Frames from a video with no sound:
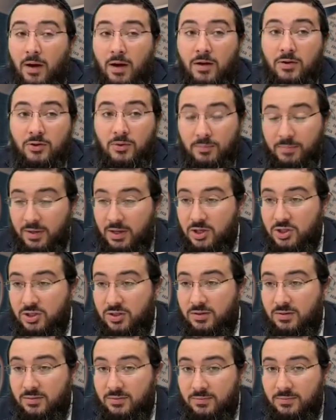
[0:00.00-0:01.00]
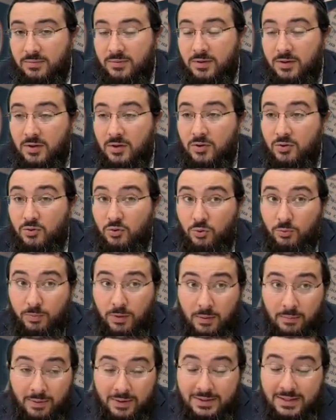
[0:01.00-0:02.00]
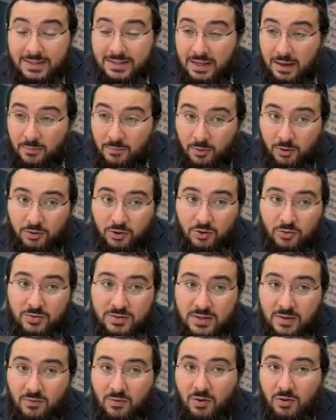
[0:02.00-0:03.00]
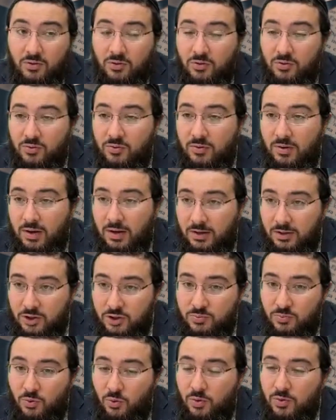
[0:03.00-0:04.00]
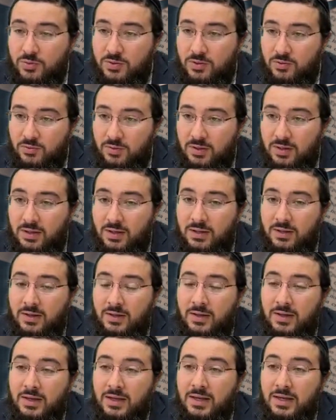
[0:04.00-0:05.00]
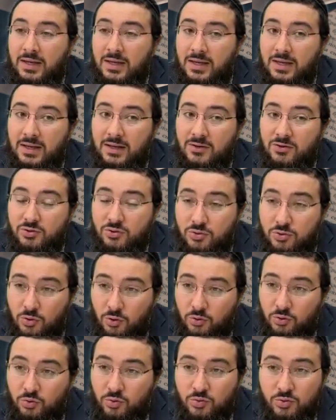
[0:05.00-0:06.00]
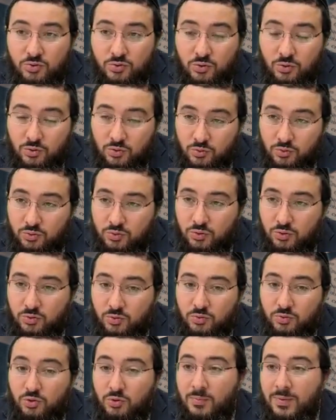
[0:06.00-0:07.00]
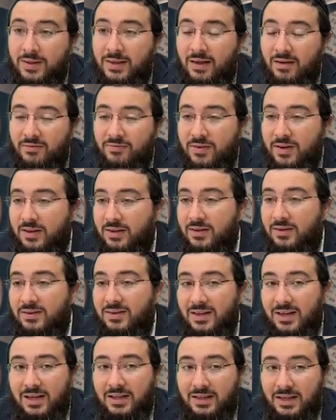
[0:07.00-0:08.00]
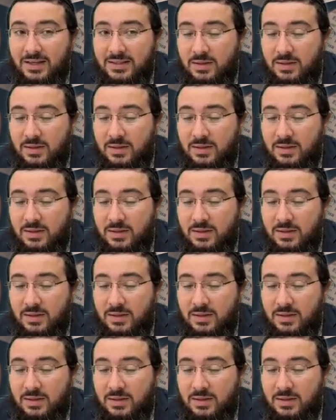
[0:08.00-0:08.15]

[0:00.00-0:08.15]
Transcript: dans, Bereshit. Donc, Bémet, ça c'est important de savoir que Akadosh Baruch nous a donné, et surtout, surtout, surtout, de mettre un filtre. Très, très